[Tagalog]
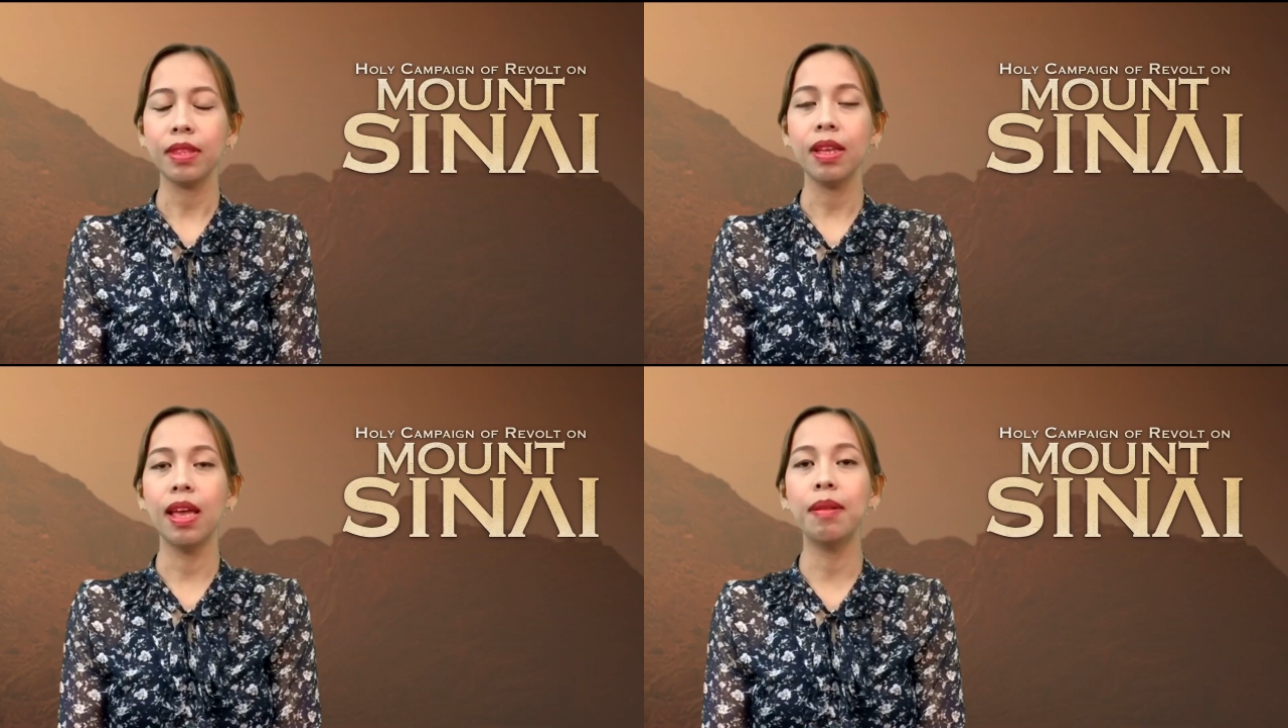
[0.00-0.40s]

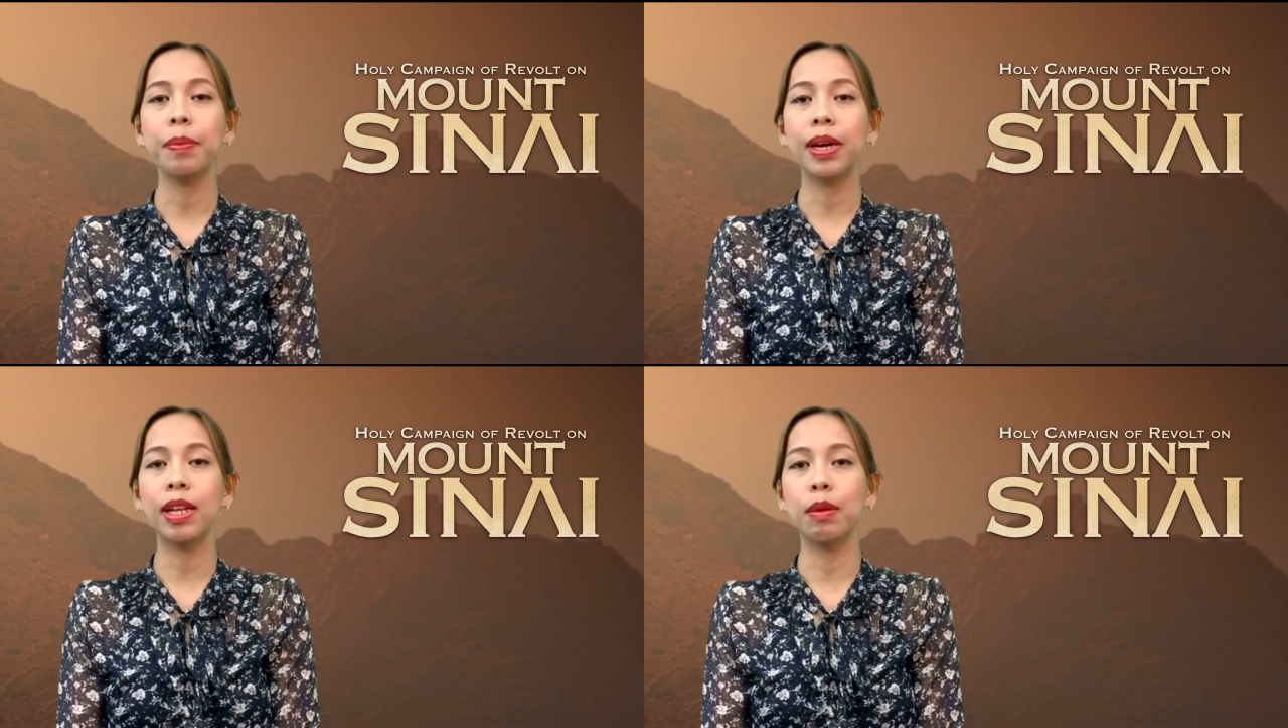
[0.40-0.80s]
And
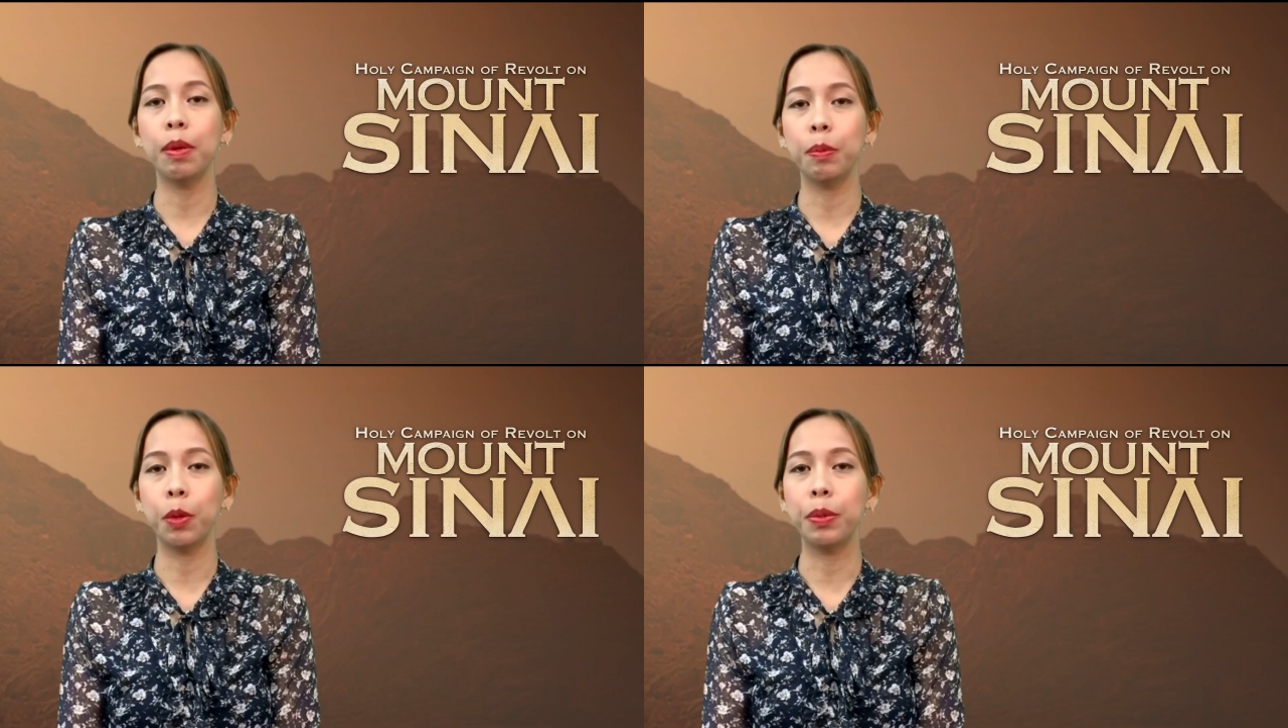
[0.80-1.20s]

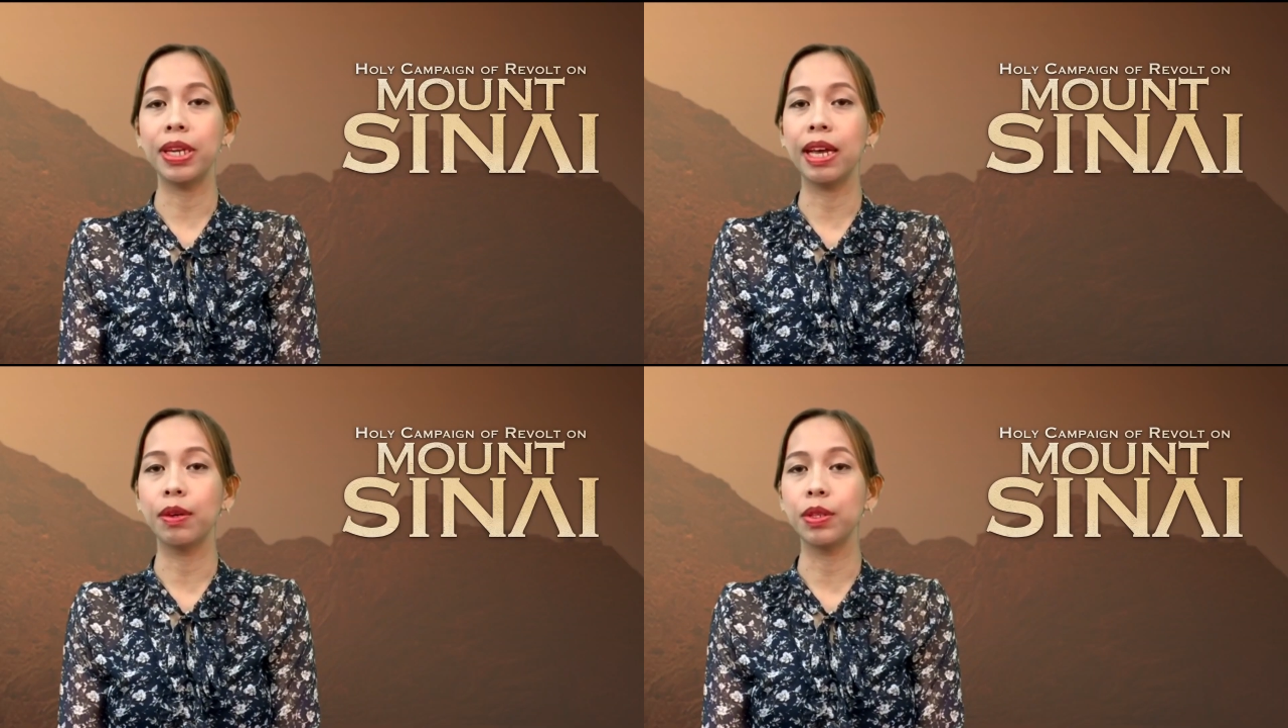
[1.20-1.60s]
pangalawa po,
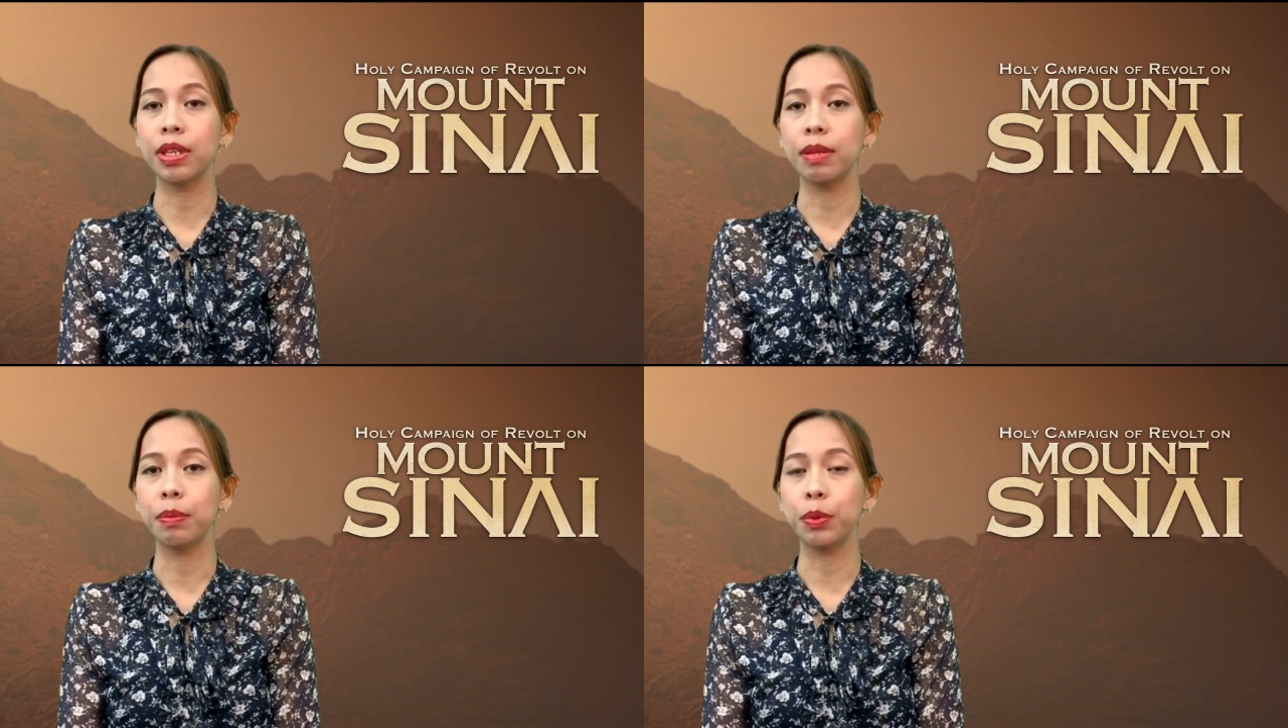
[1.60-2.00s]
binago
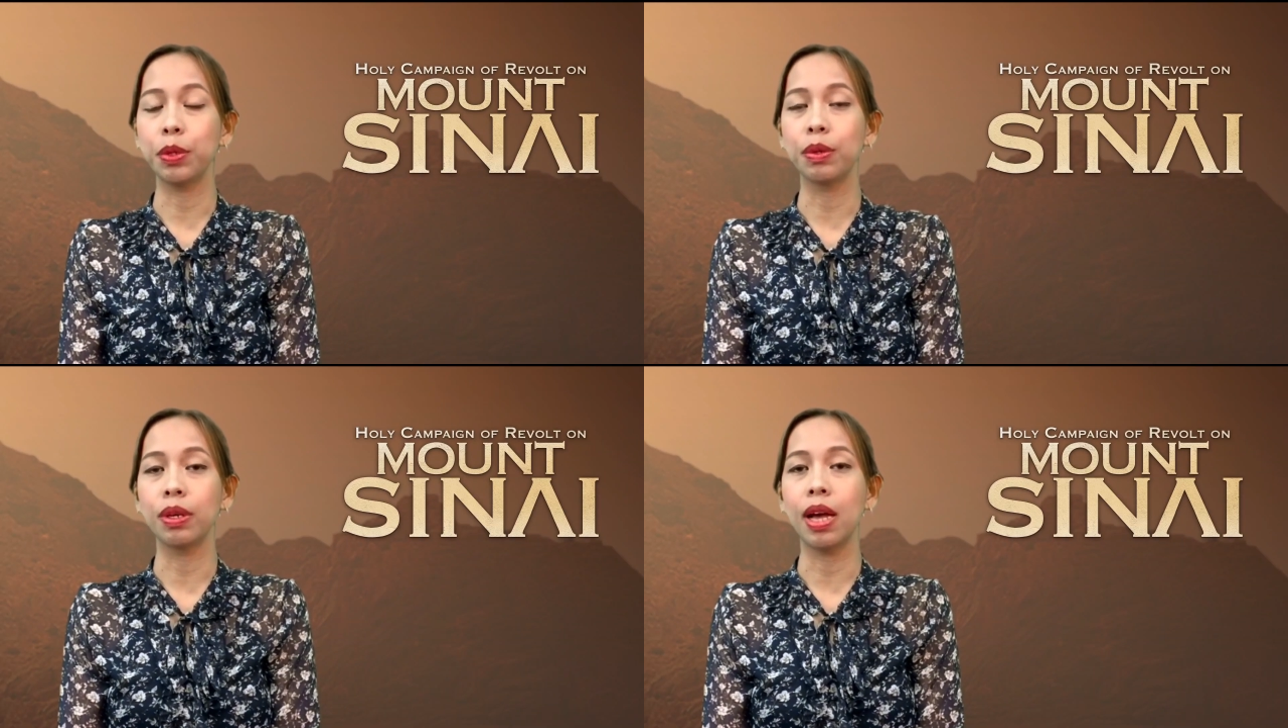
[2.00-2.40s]
niya rin po
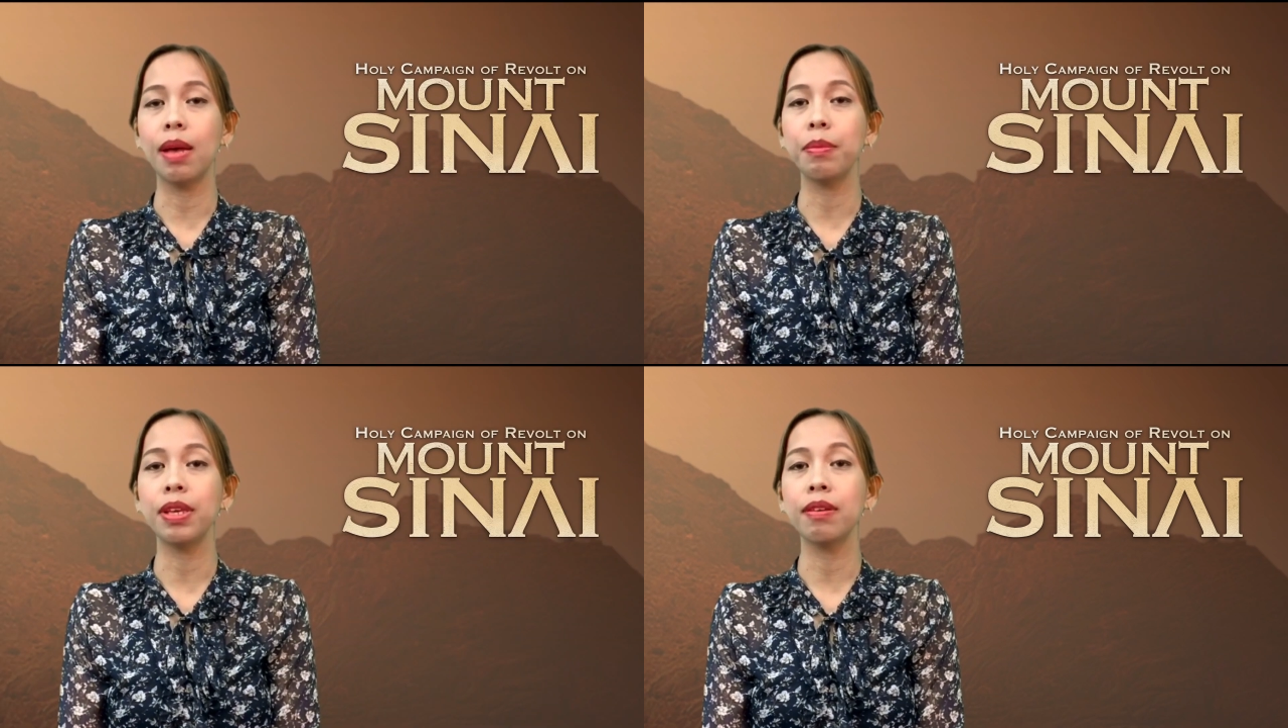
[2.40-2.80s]
yung
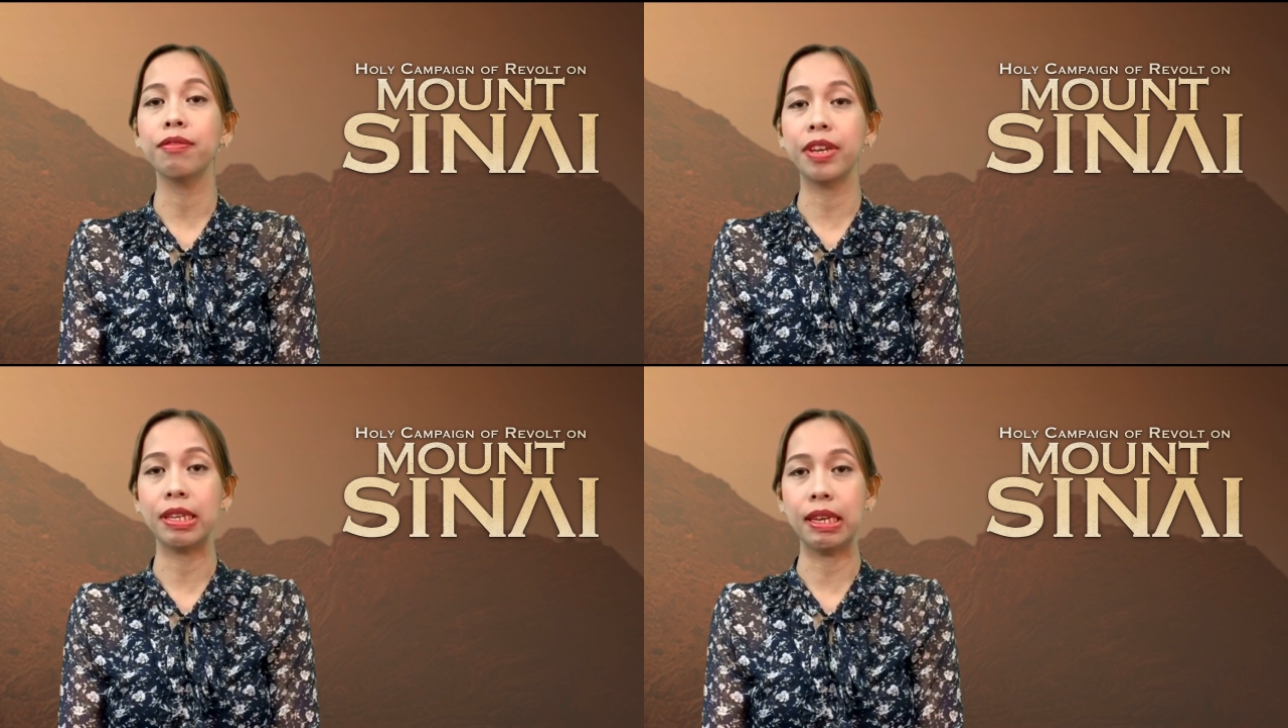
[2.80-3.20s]
aming
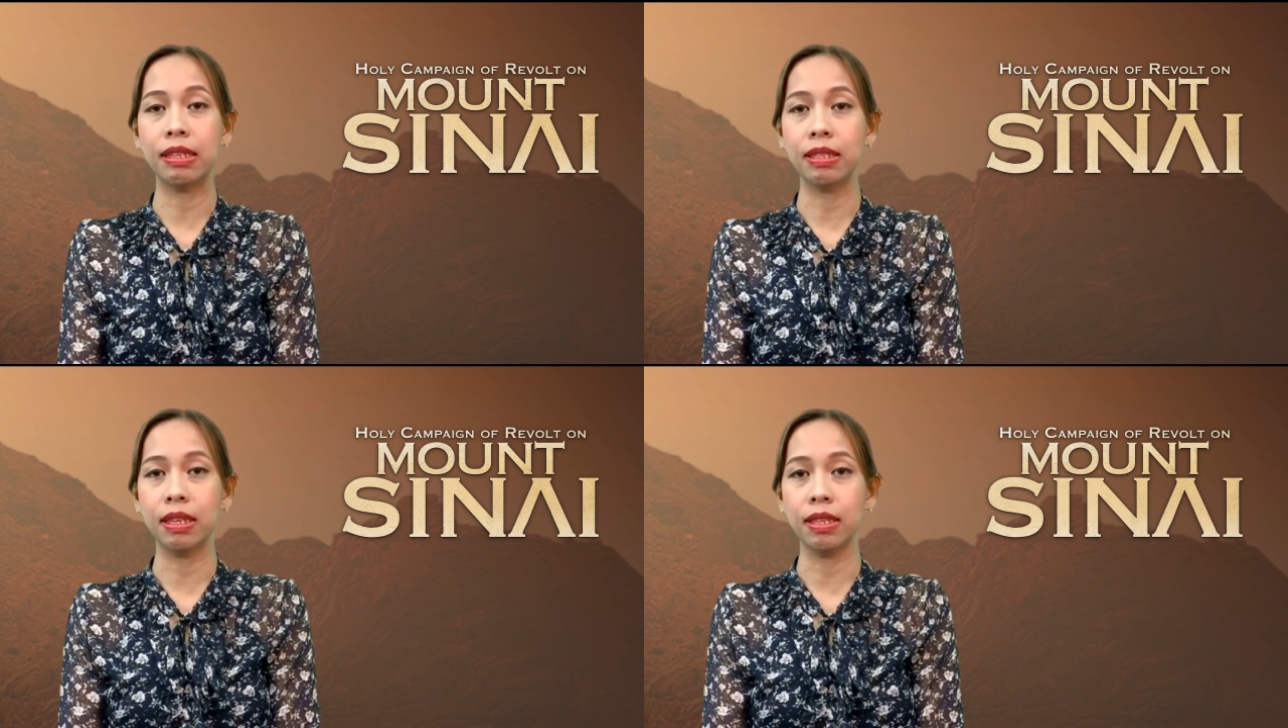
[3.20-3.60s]

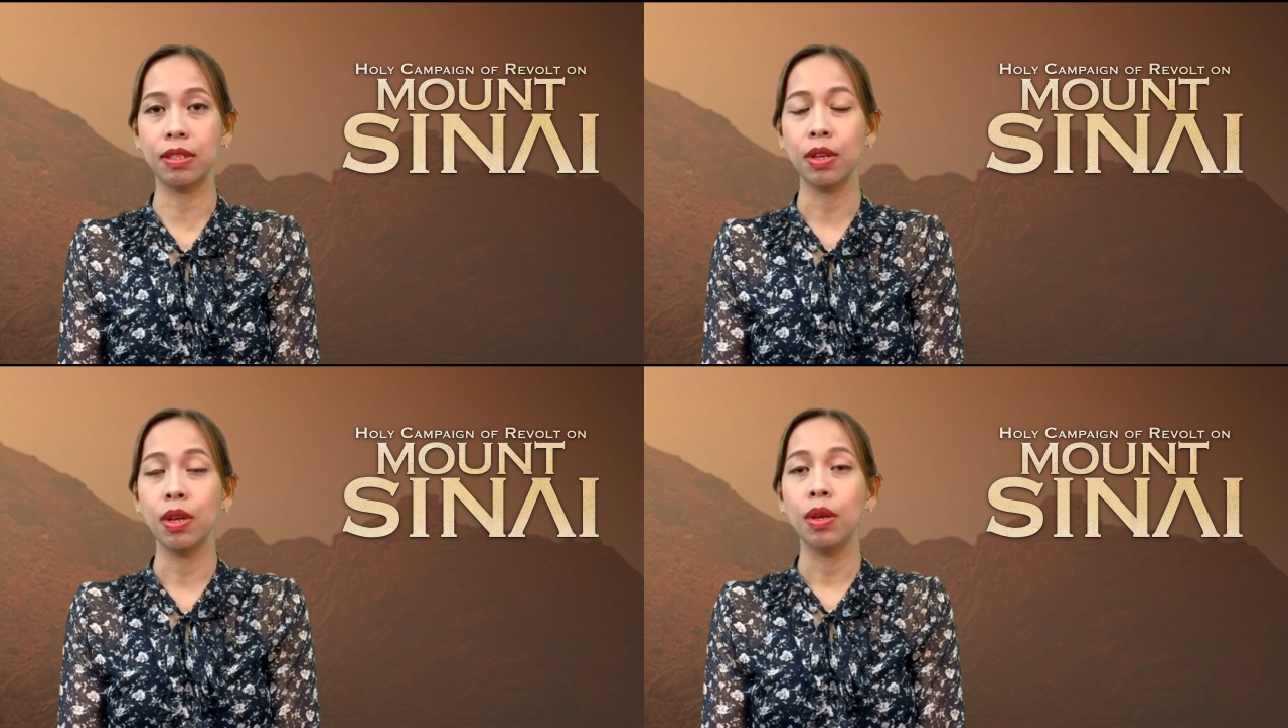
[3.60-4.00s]
finances.